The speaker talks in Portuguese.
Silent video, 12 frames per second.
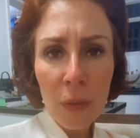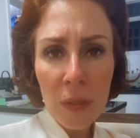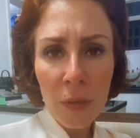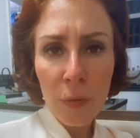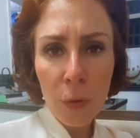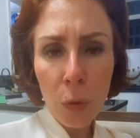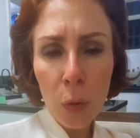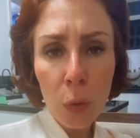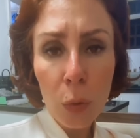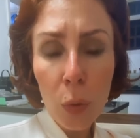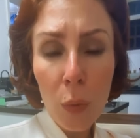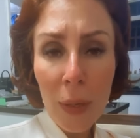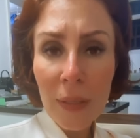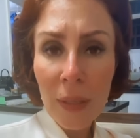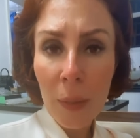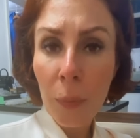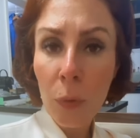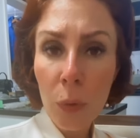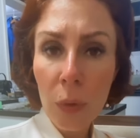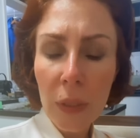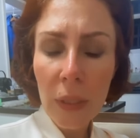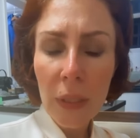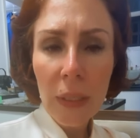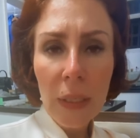Essa foto rodou o WhatsApp
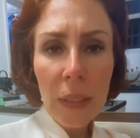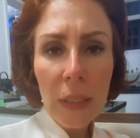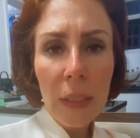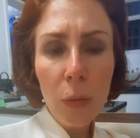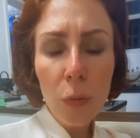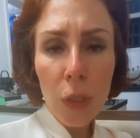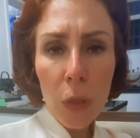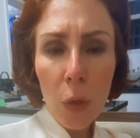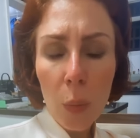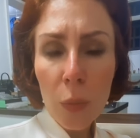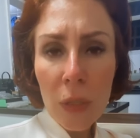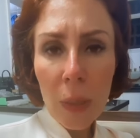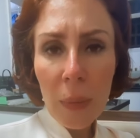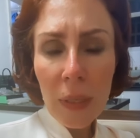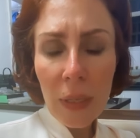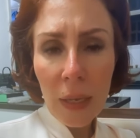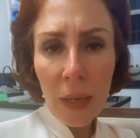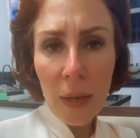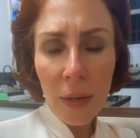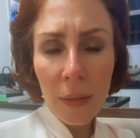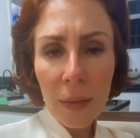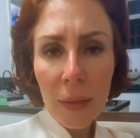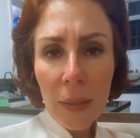toda e eu não tinha como saber quem era,